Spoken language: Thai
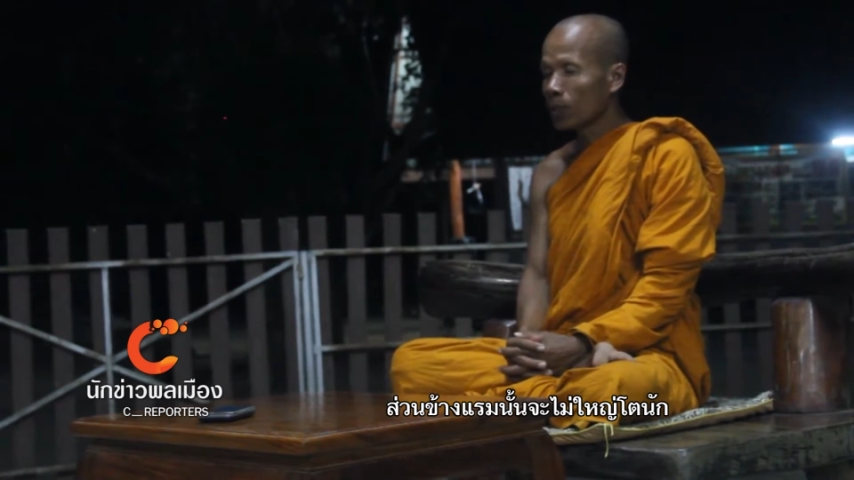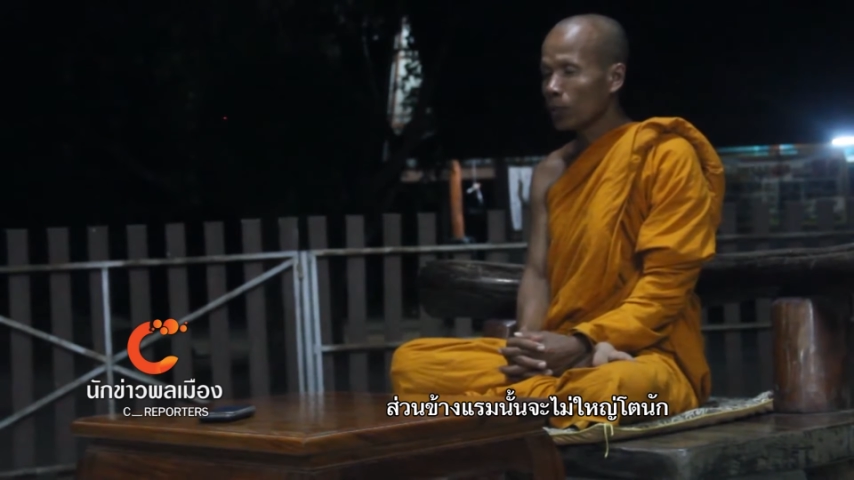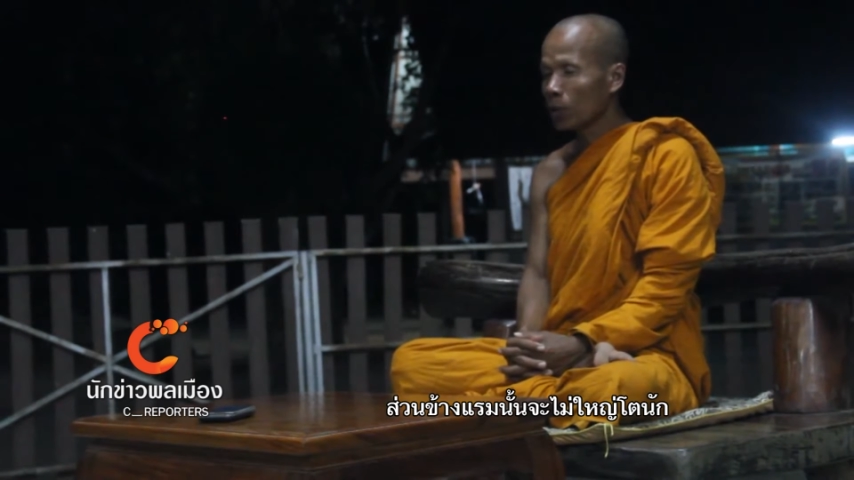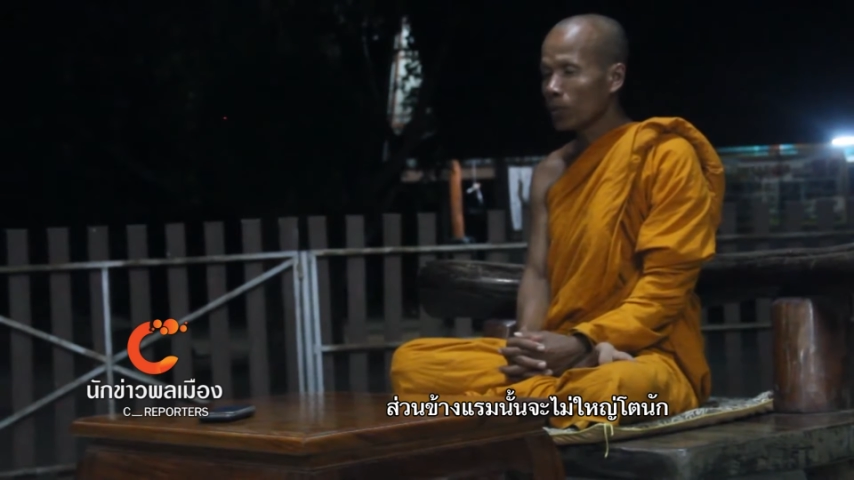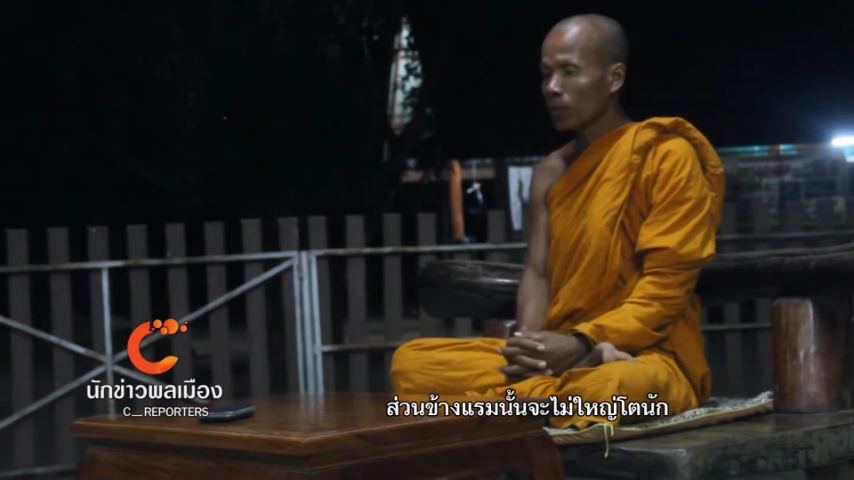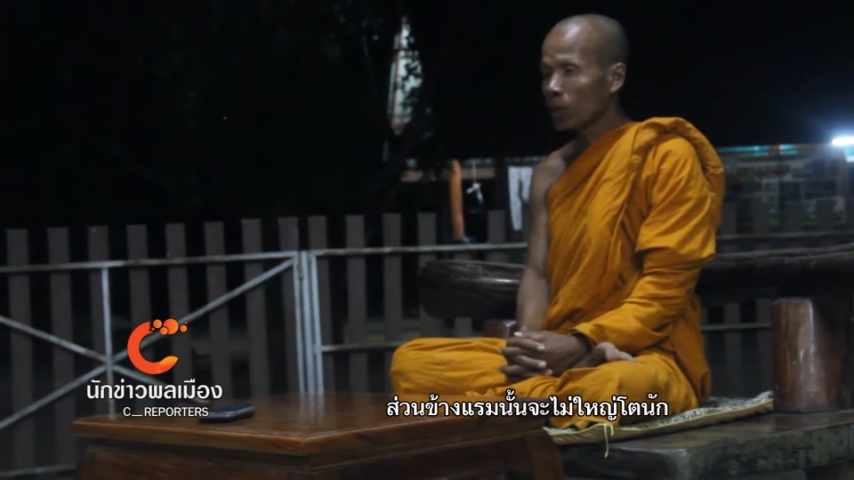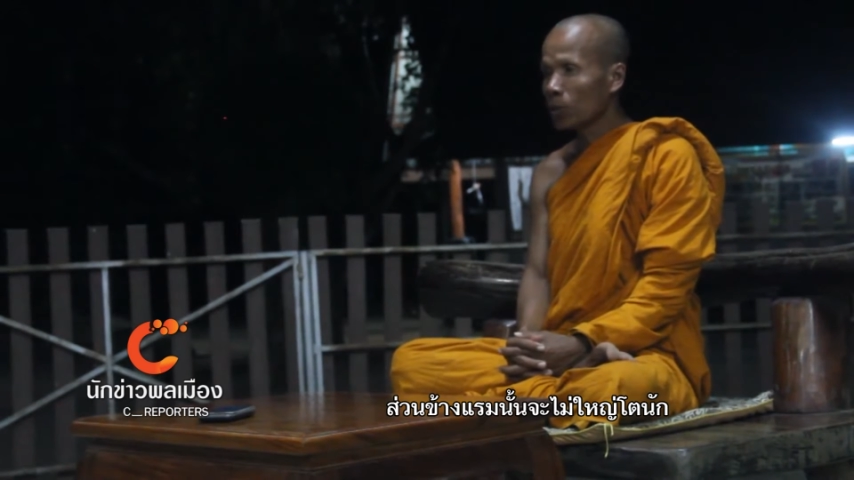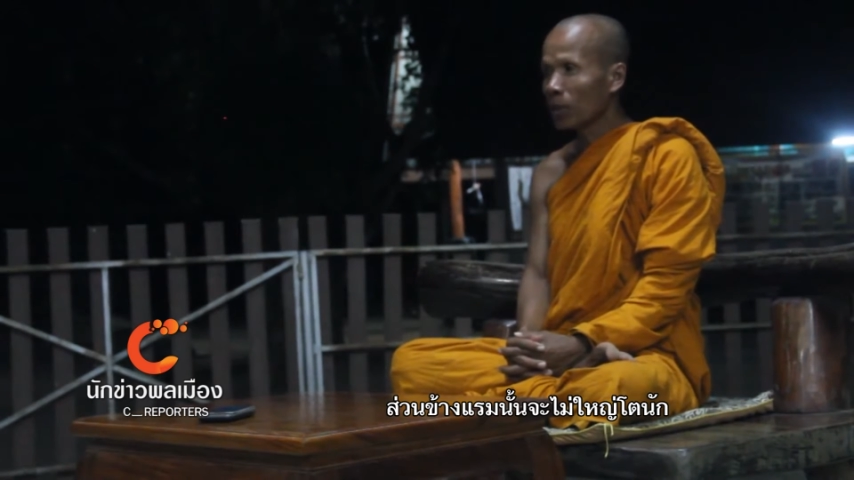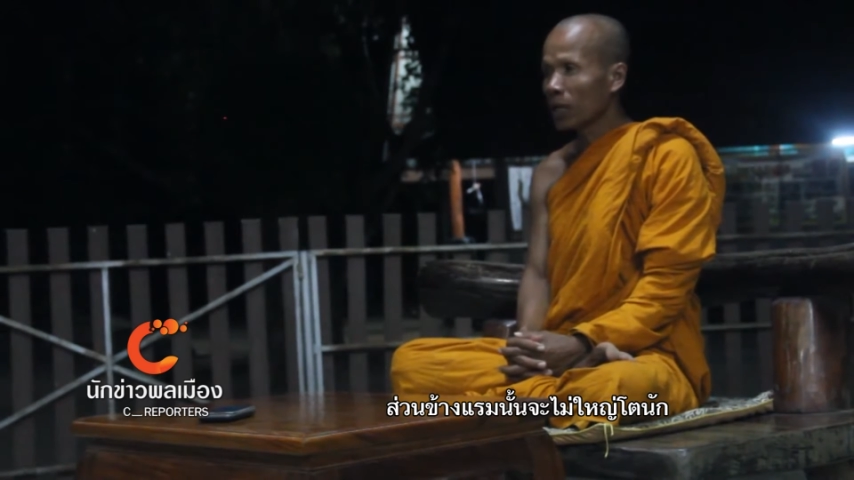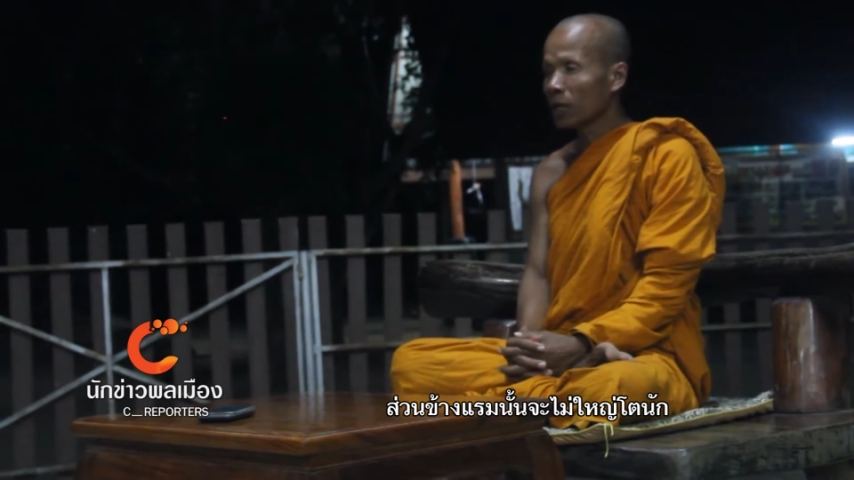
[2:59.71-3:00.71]
ล่อยปล่อย
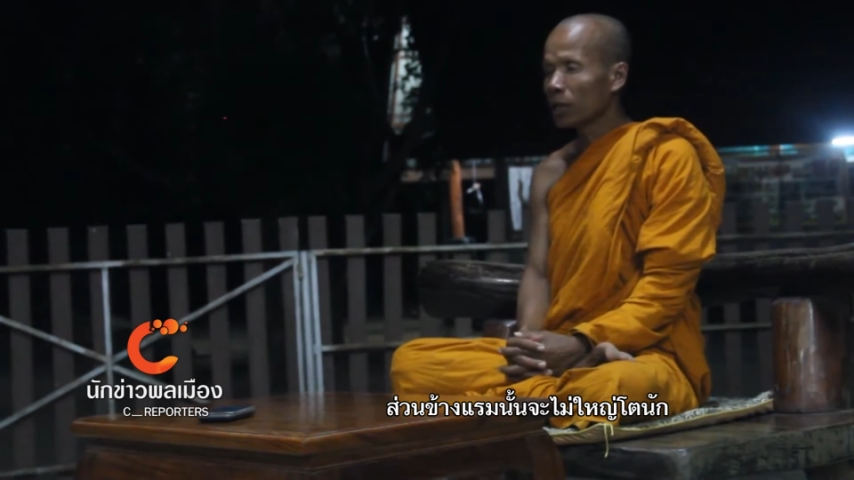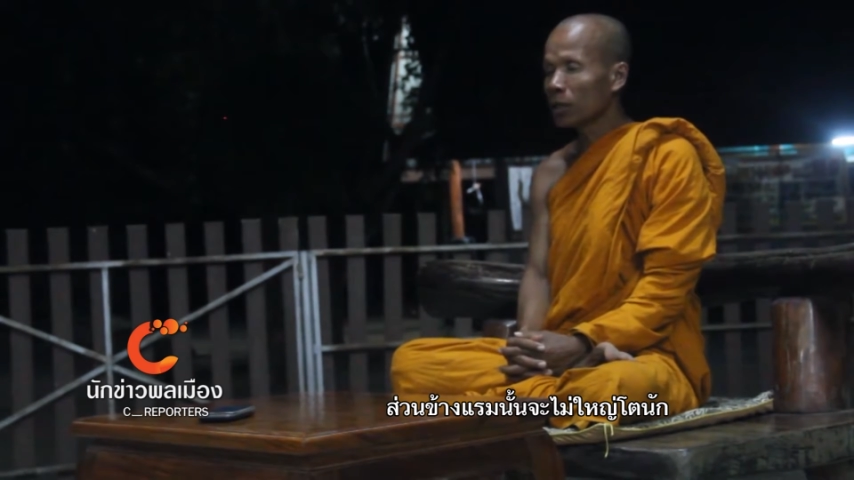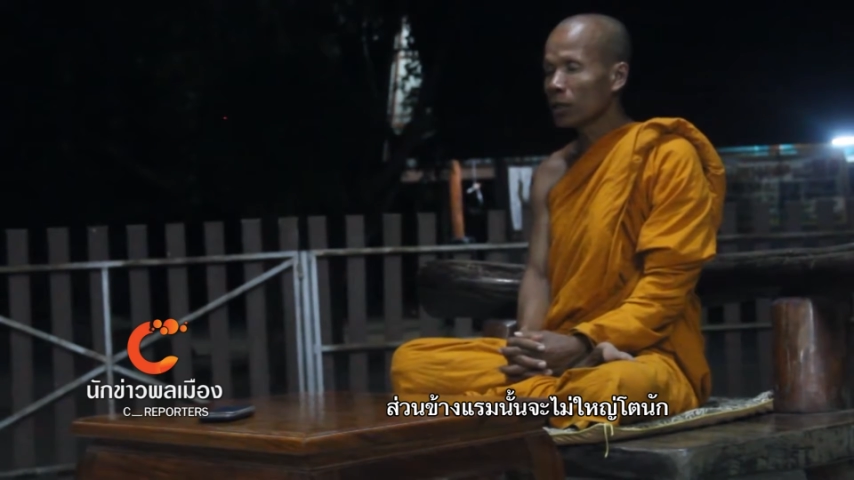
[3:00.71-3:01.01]
เบาบาง